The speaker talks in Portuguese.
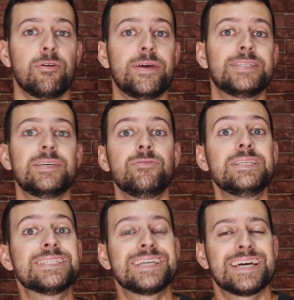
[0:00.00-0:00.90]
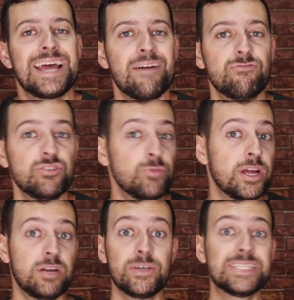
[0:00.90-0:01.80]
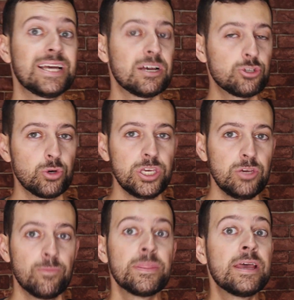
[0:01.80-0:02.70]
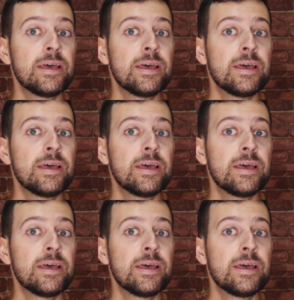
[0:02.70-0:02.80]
não é ser escravo de mulher, não é ser cachorrinho.